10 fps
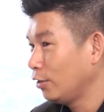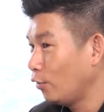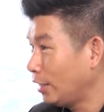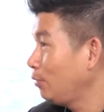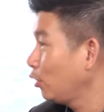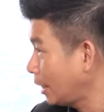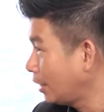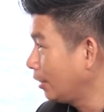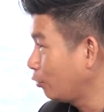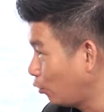โดยที่ไม่ต้องใช้
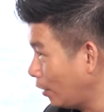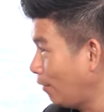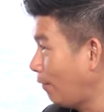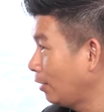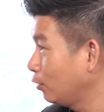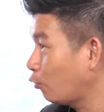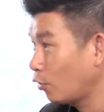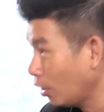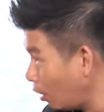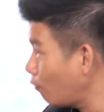เงินคุณโอเคไหมทุกค
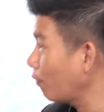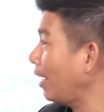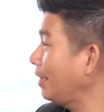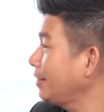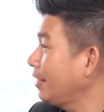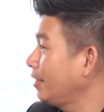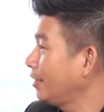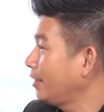นโอเคสิ